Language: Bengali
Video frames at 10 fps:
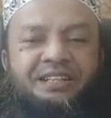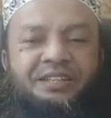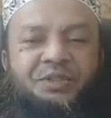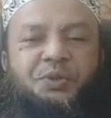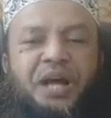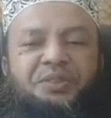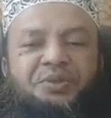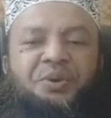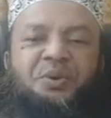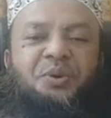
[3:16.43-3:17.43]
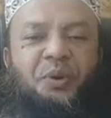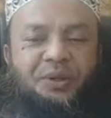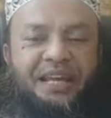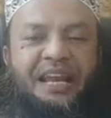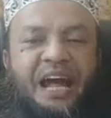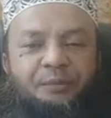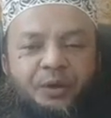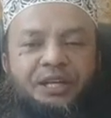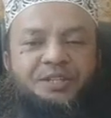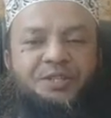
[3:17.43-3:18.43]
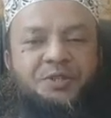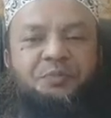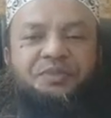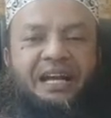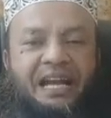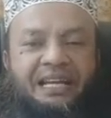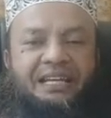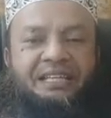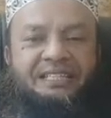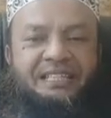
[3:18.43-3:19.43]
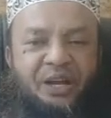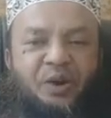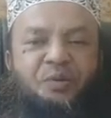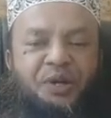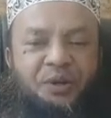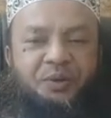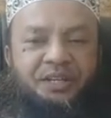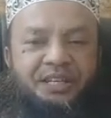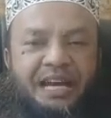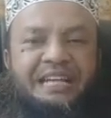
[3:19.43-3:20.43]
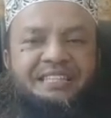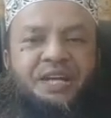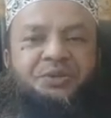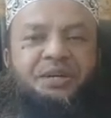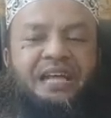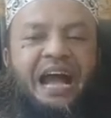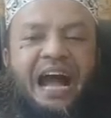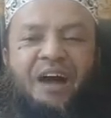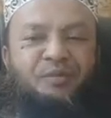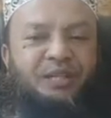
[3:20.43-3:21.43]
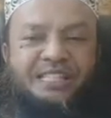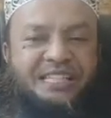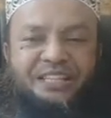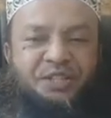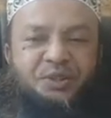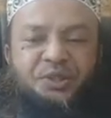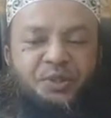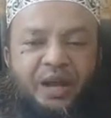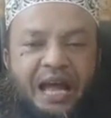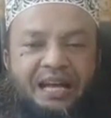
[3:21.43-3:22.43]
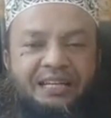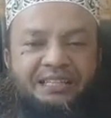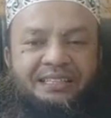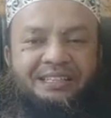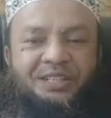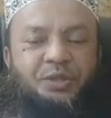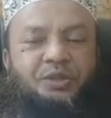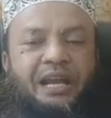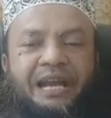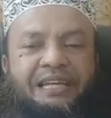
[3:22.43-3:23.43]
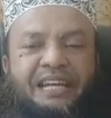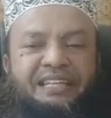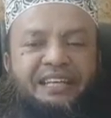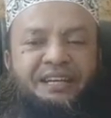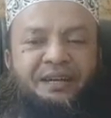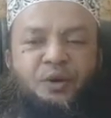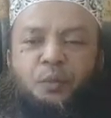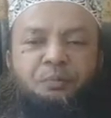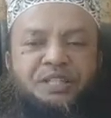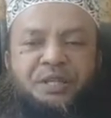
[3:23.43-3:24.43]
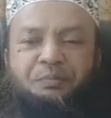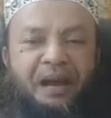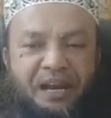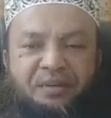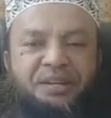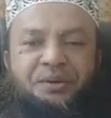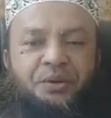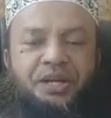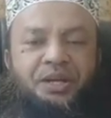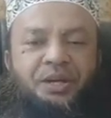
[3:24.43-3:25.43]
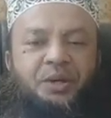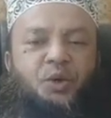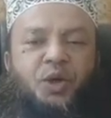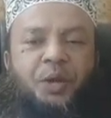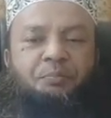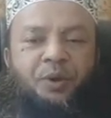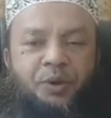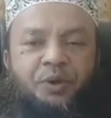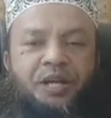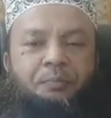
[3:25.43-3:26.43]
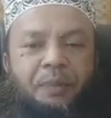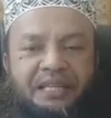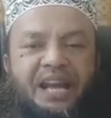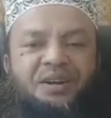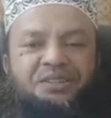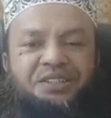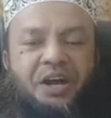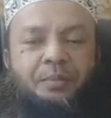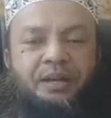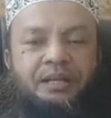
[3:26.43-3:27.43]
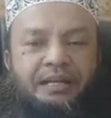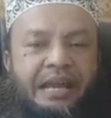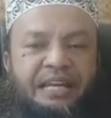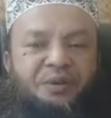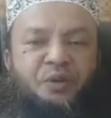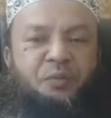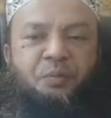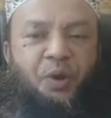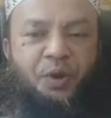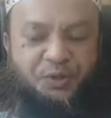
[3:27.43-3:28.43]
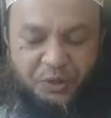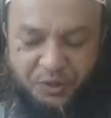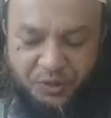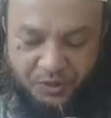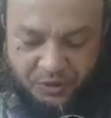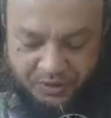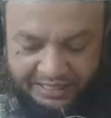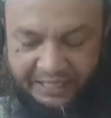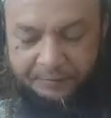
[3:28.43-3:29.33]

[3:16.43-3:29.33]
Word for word: চূড়ান্ত কোনো কথা না বলে চুপ থাকাকে শ্রেয় মনে করি আর যেহেতু এটা আমলের সাথে জড়িত না সুতরাং এটা নিয়ে খুব বেশি বাড়াবাড়ি করে কোনো এক পক্ষকে প্রাধান্য দিতে হবে এটার কোনো প্রয়োজনও নেই